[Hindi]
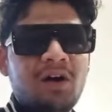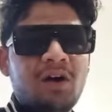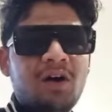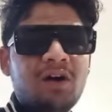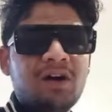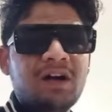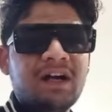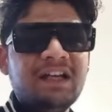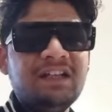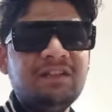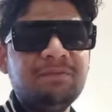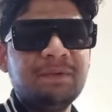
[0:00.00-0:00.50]
और
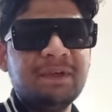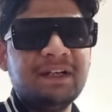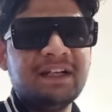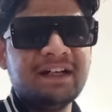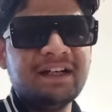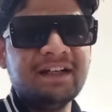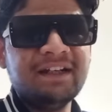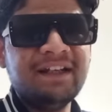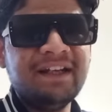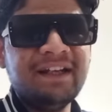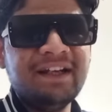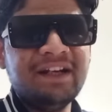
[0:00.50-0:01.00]
गाइज
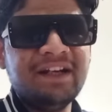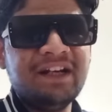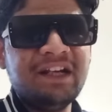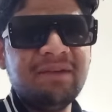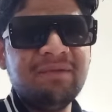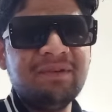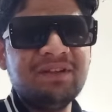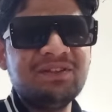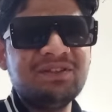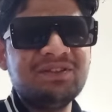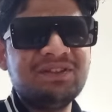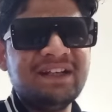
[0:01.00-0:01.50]
पठान की एंट्री
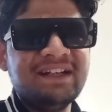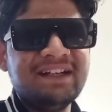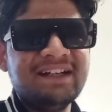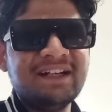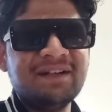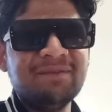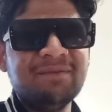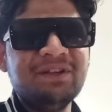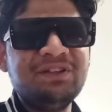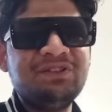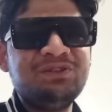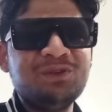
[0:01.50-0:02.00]
में जो थिएटर
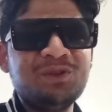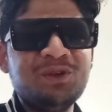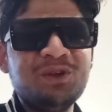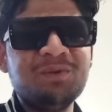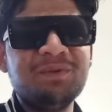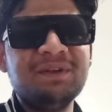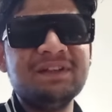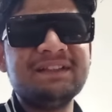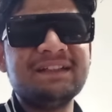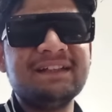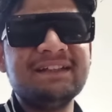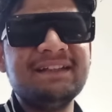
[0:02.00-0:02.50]
में शोर
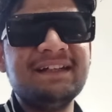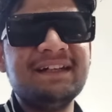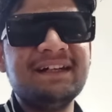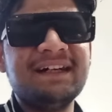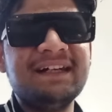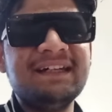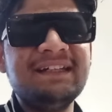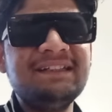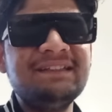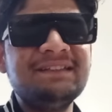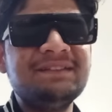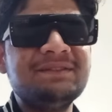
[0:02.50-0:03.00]
मचा था
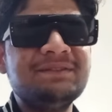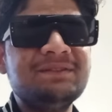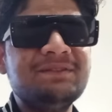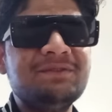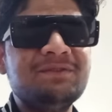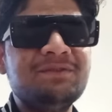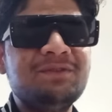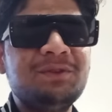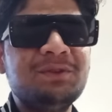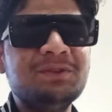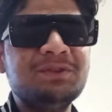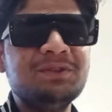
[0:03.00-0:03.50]
गाइज
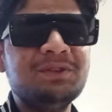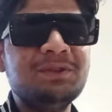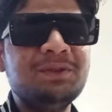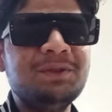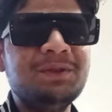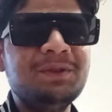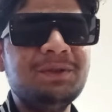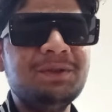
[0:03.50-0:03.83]
वो तो